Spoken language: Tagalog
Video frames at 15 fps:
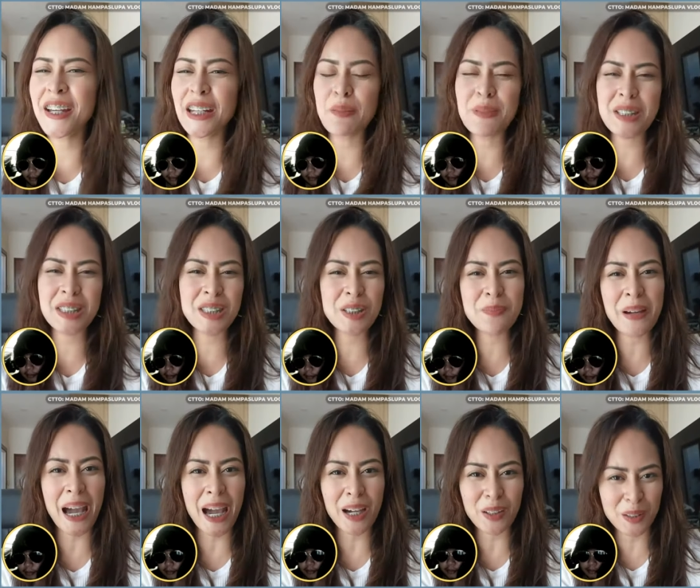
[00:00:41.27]
Namiss niyo
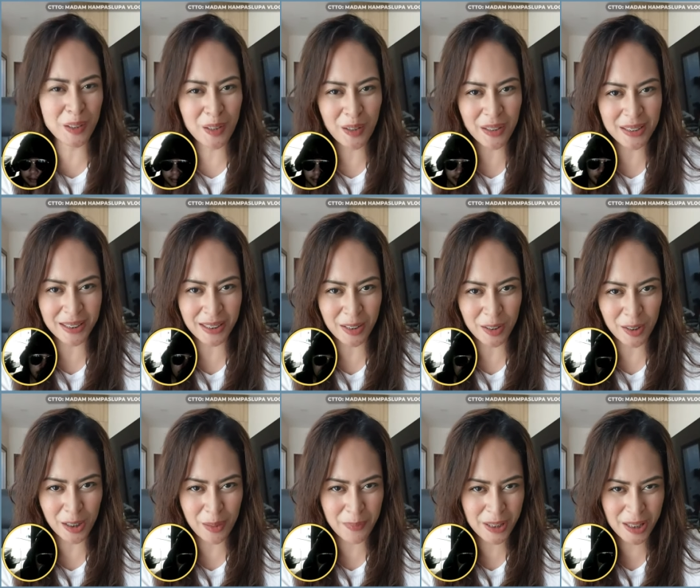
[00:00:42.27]
ba ako? Kasi ako
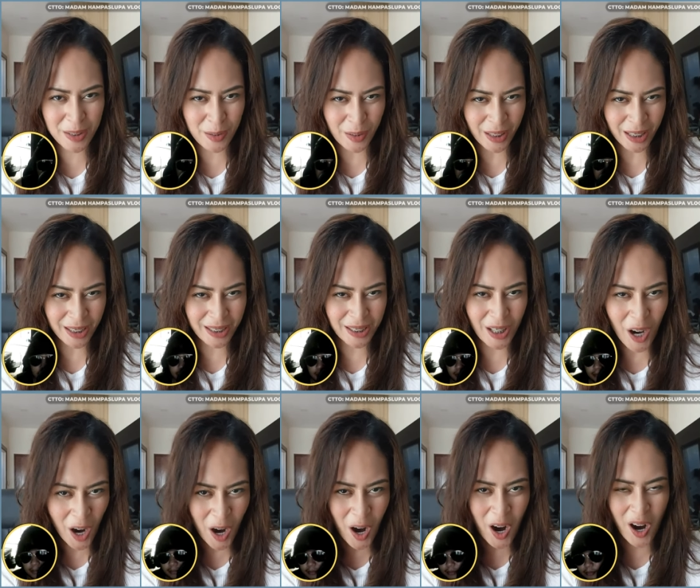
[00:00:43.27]
namiss ko kayo!
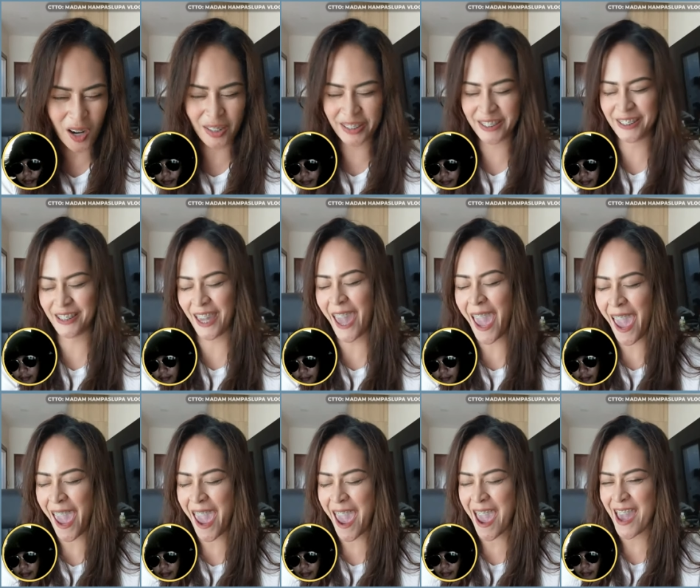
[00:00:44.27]

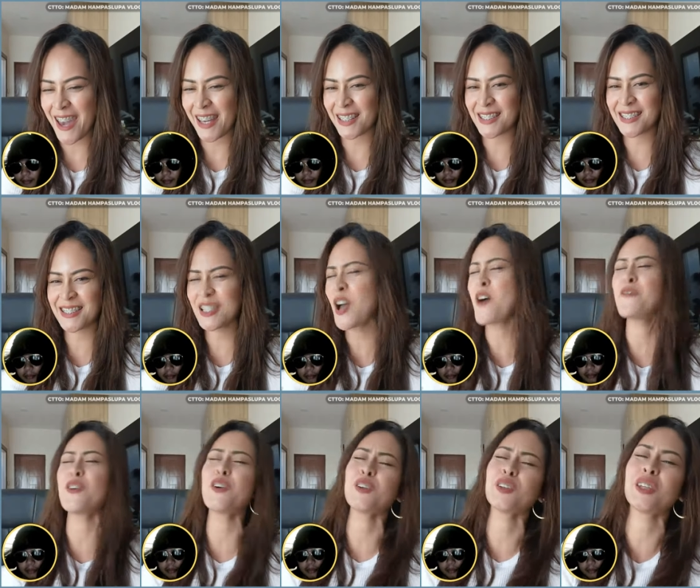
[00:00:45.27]
Yes! So
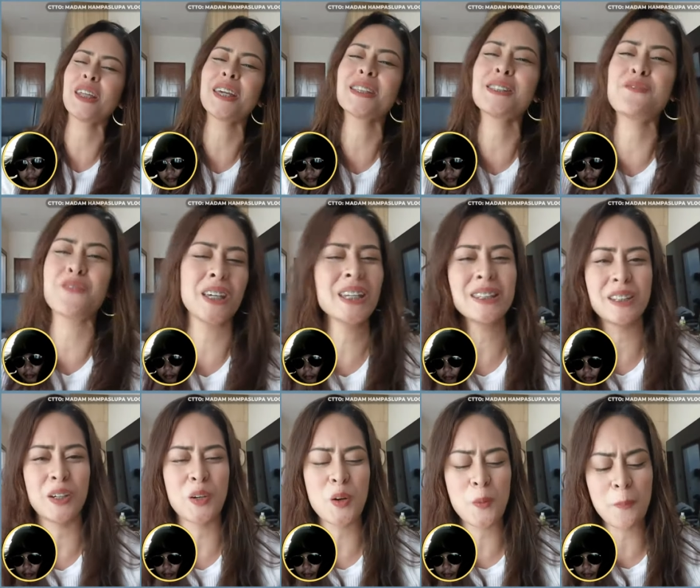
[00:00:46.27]
for today's
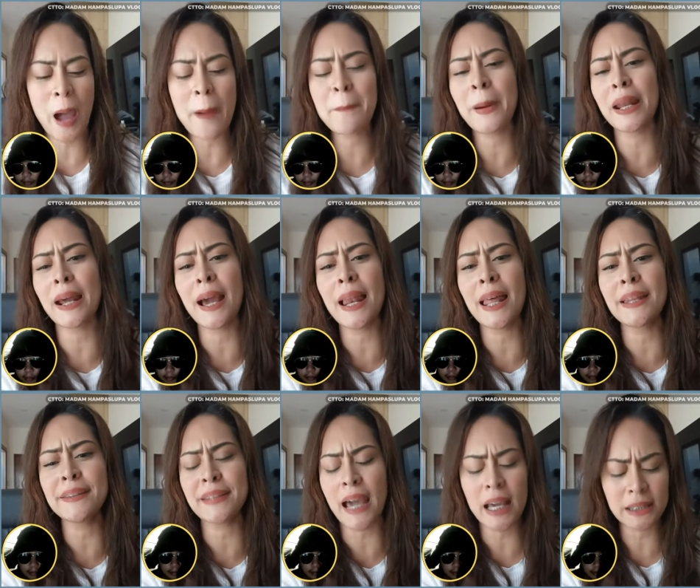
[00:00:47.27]
video,
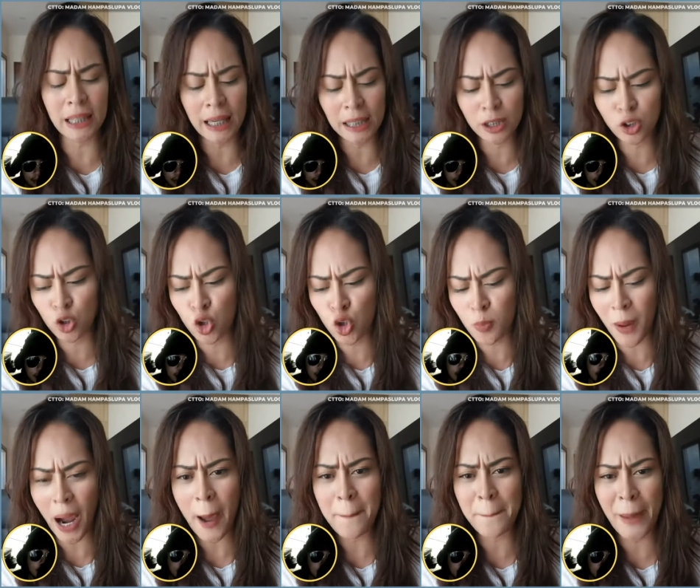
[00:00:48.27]
paparangalan natin yung
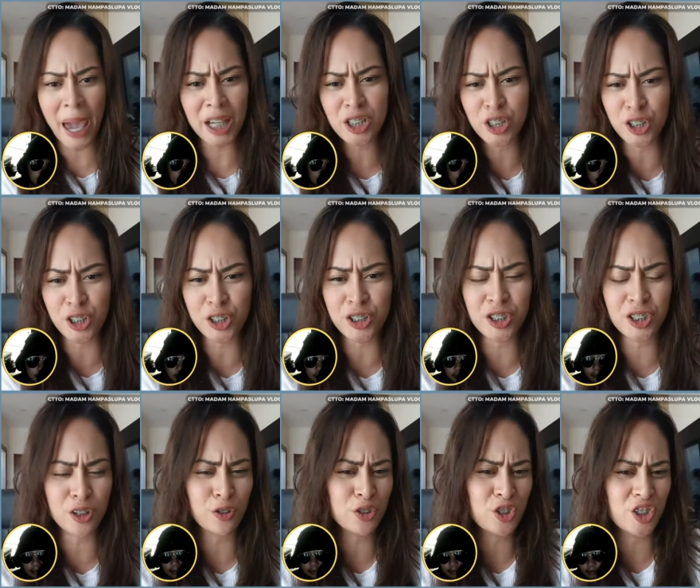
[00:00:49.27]
mga bashers
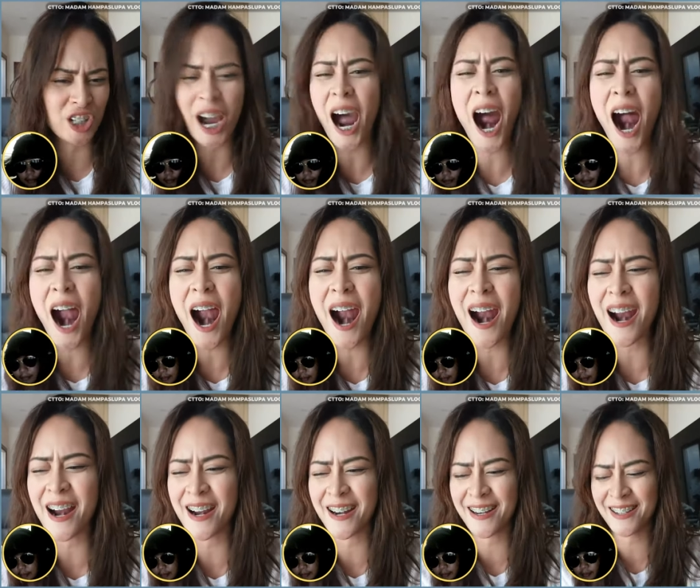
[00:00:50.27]
ko
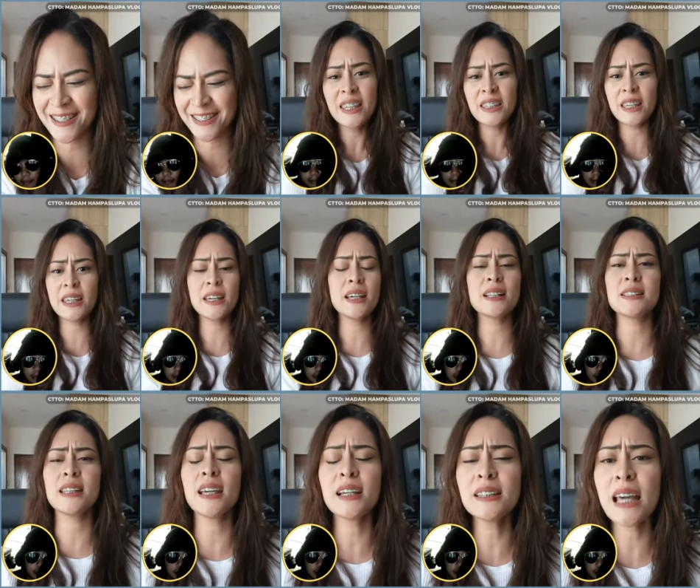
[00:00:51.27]
dyan. Yes,
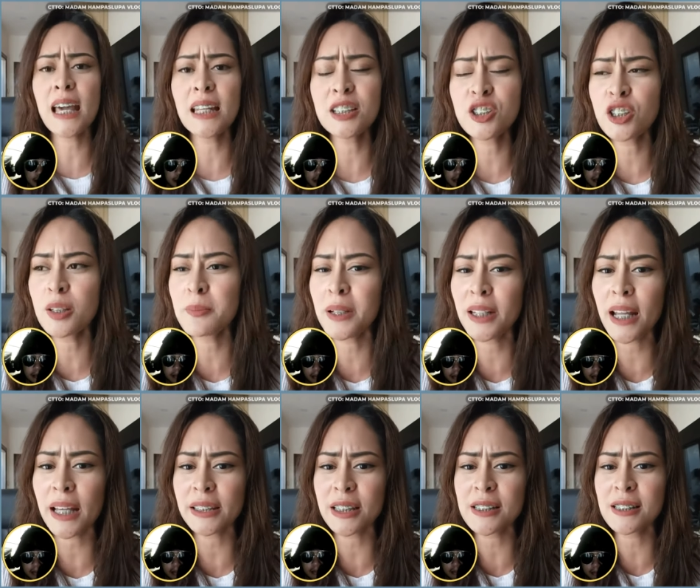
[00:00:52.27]
acknowledge naman
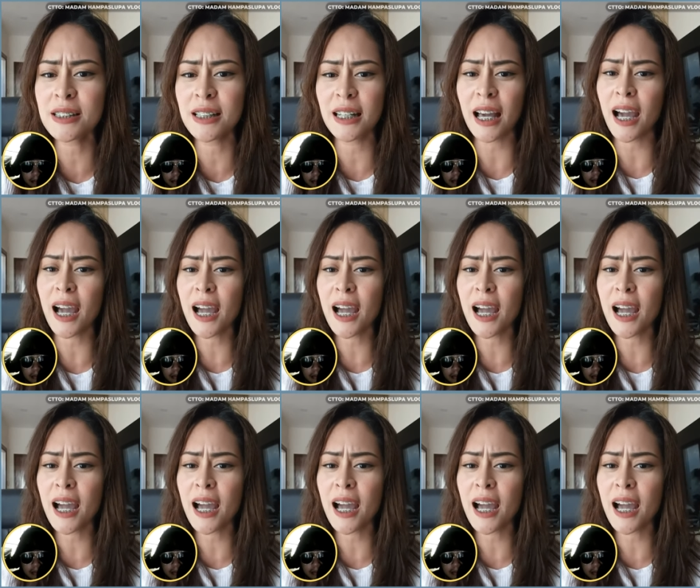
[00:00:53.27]
natin sila.